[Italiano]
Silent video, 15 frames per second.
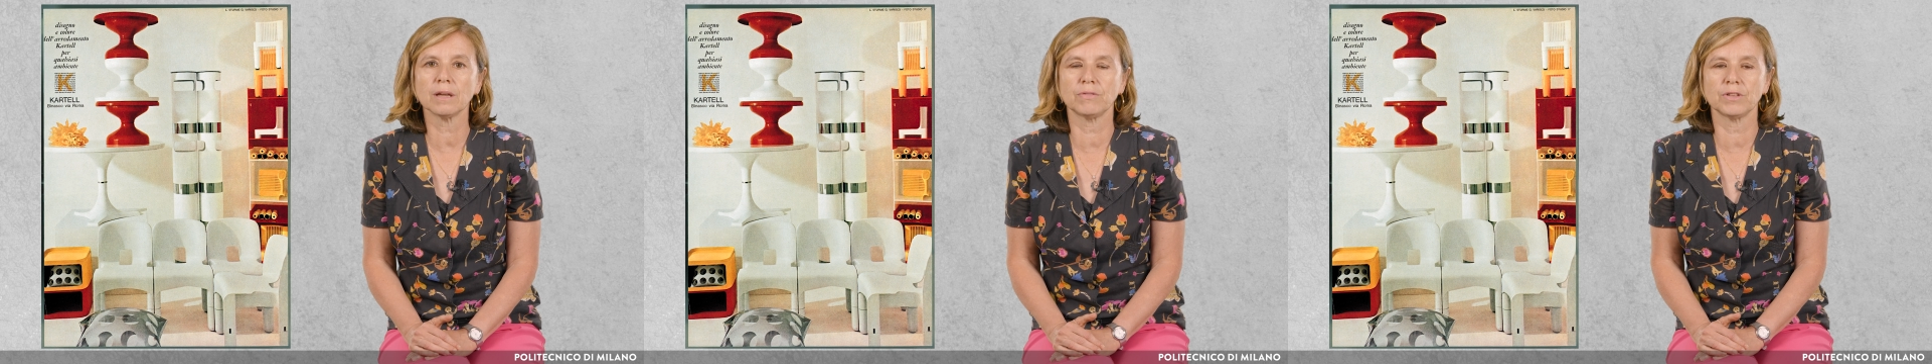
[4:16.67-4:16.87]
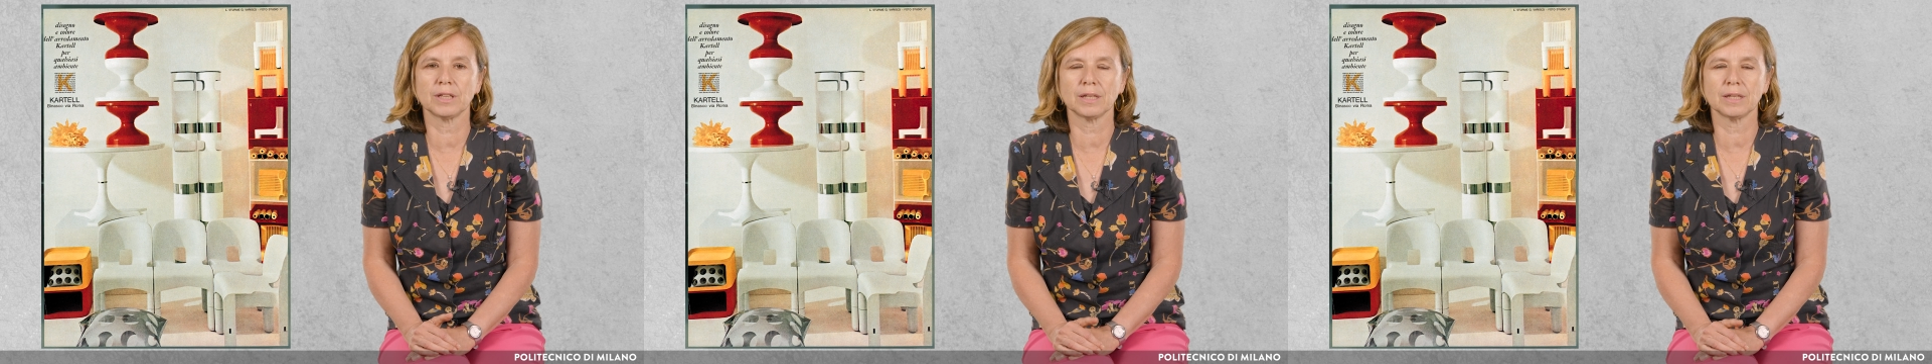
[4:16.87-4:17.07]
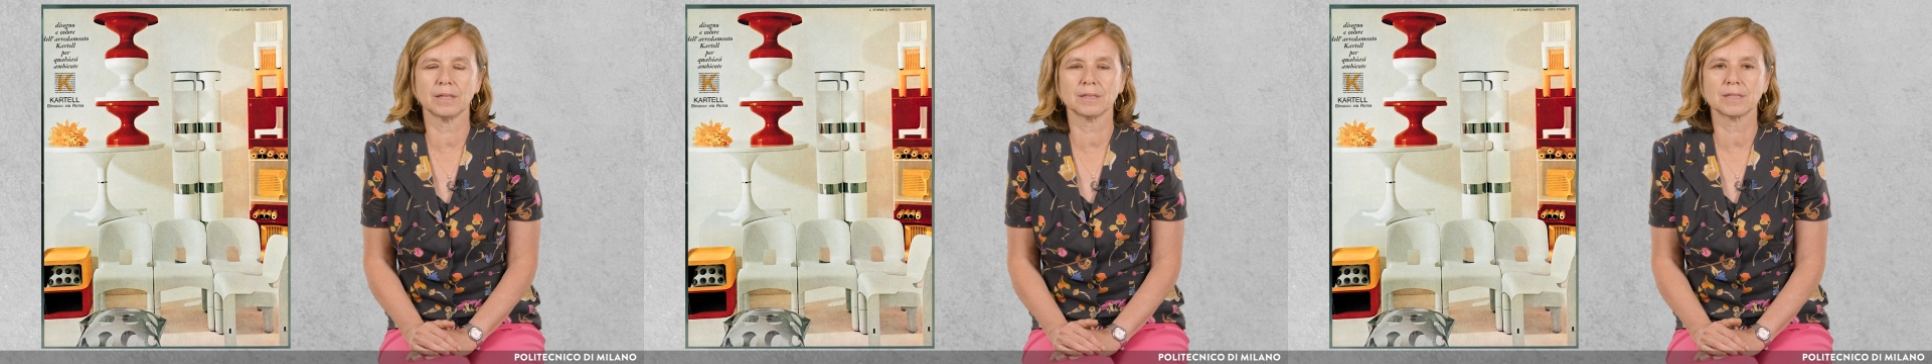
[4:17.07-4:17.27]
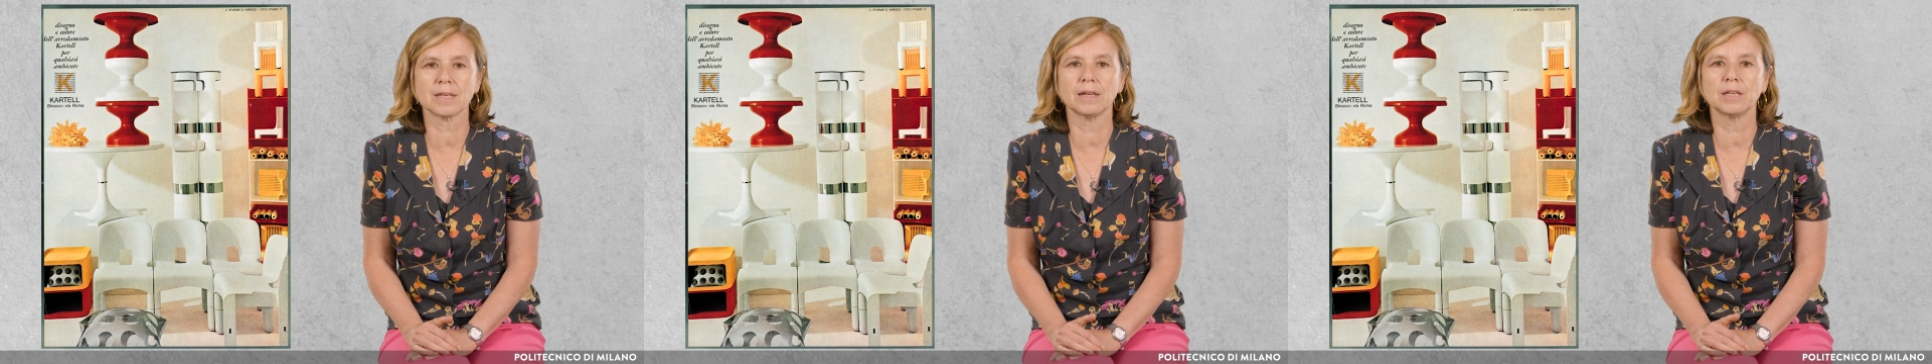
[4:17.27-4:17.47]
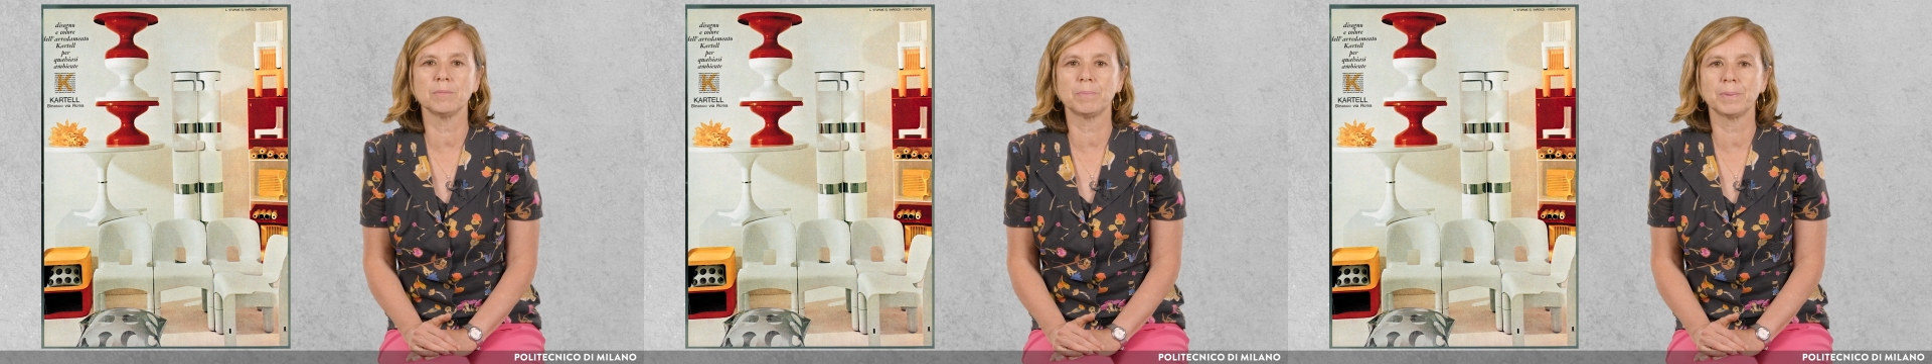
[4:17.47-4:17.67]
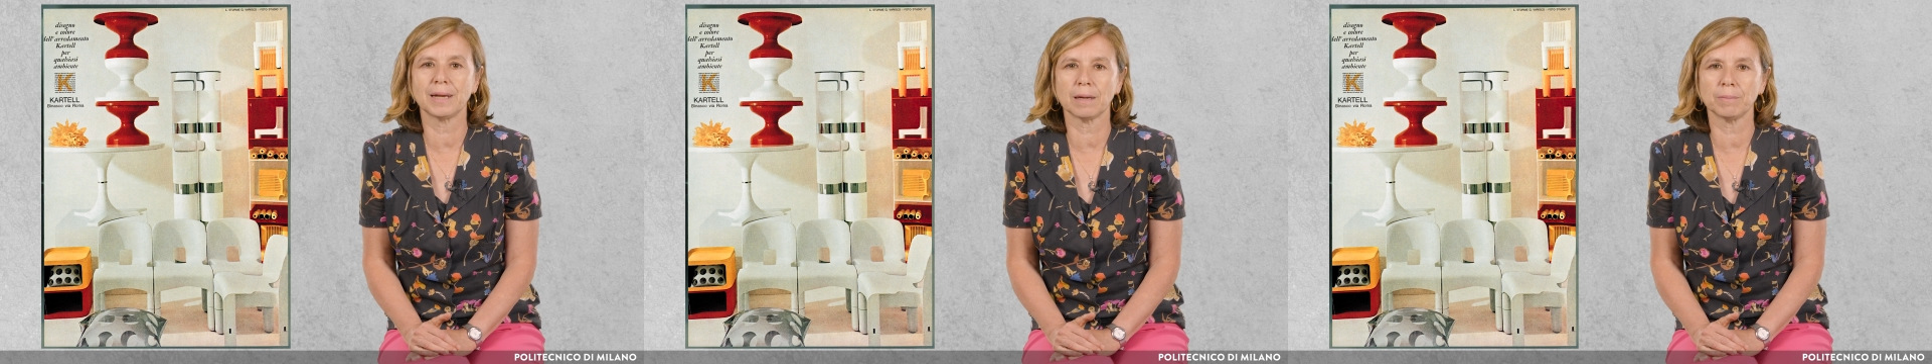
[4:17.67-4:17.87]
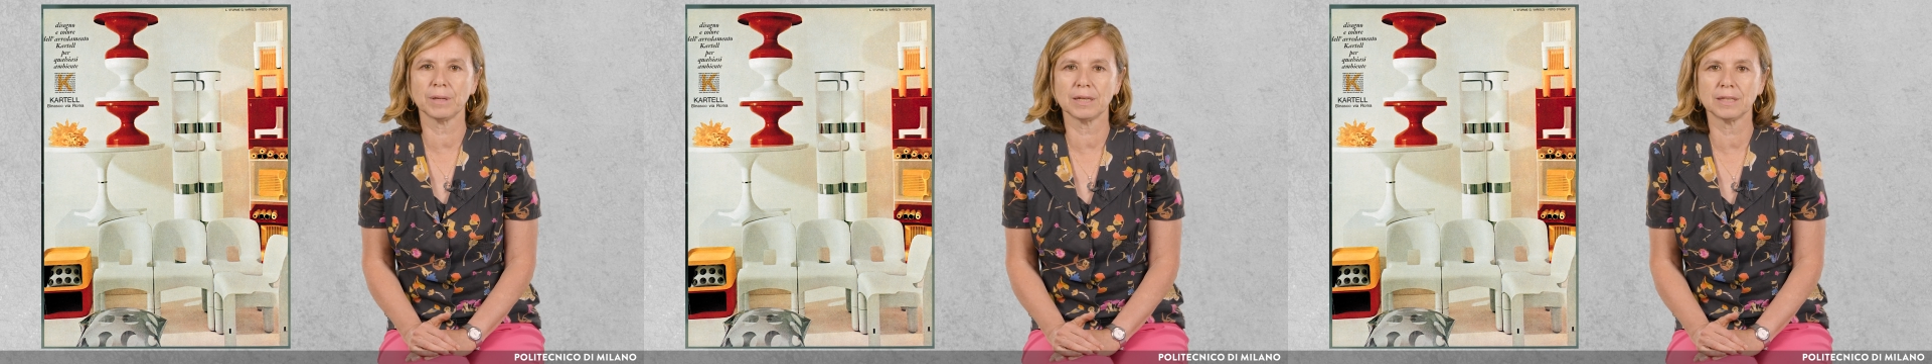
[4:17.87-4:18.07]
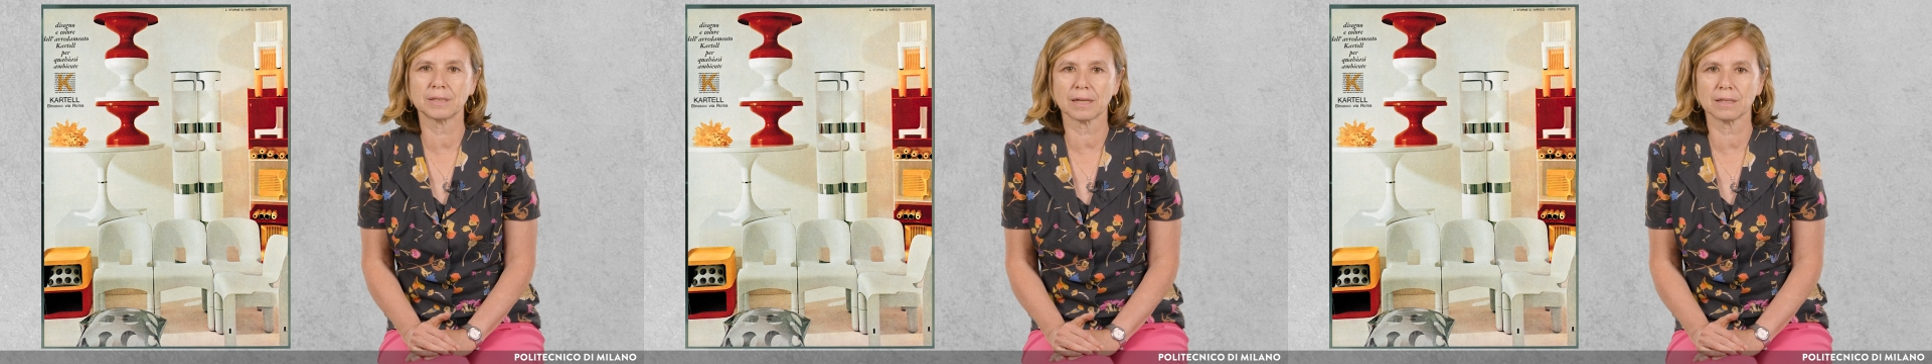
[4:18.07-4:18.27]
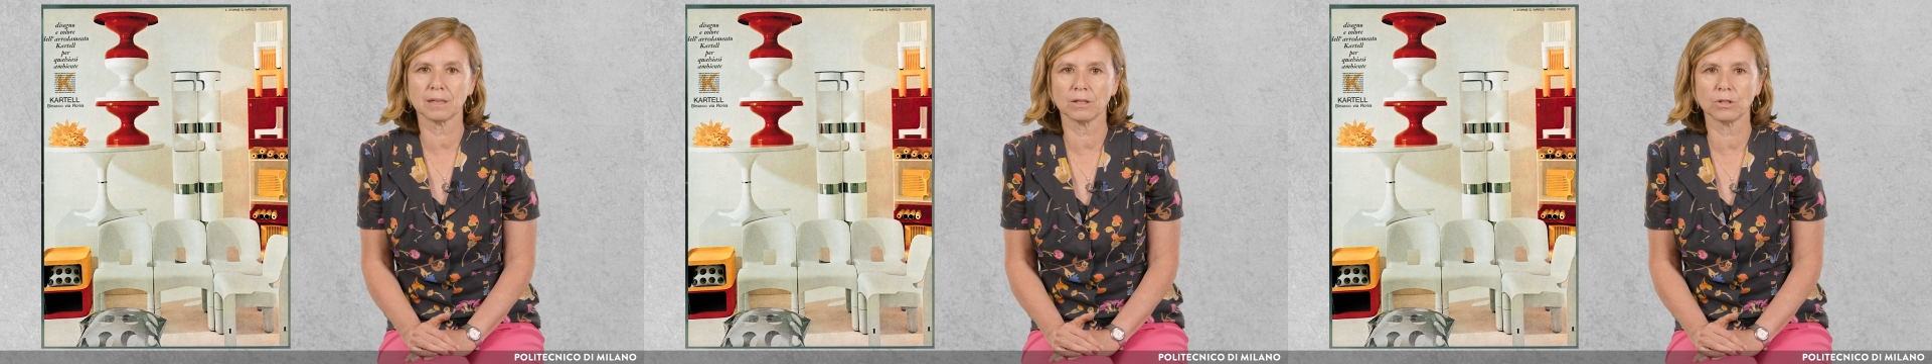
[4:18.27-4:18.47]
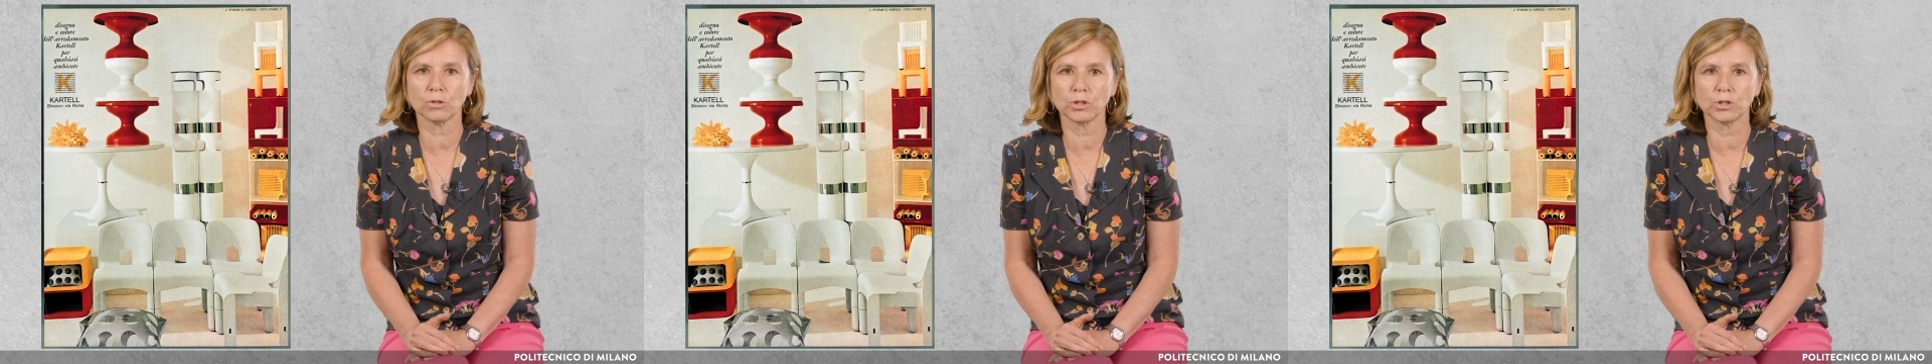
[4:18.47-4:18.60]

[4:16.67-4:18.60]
evidenzia l'impilabilità degli